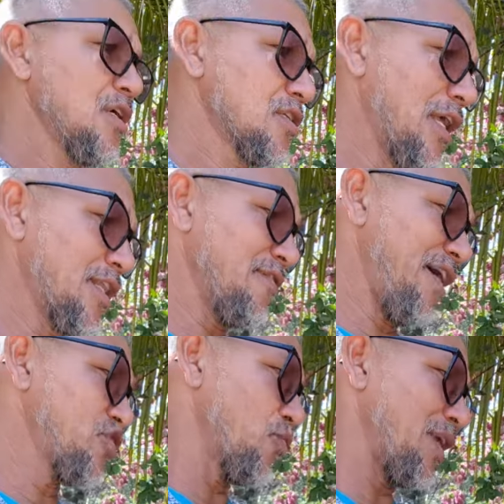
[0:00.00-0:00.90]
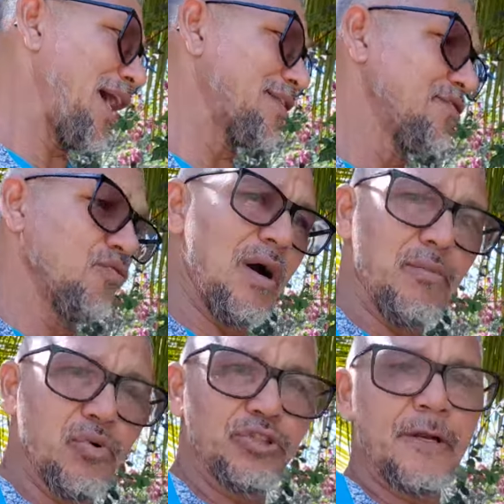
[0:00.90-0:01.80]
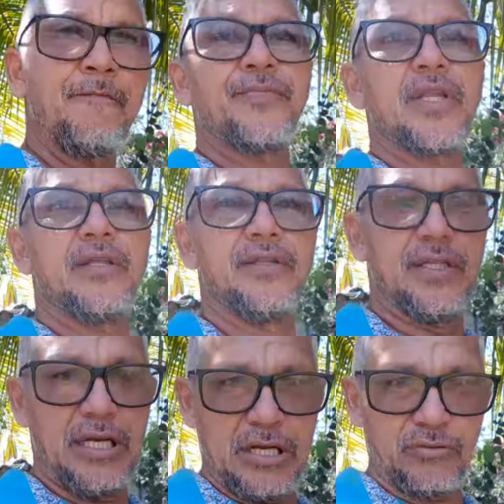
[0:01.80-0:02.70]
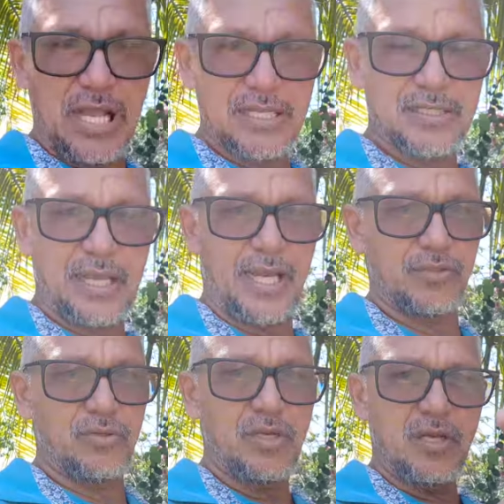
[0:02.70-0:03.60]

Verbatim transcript: Se ele tiver esfriado numa muda, não dá certo.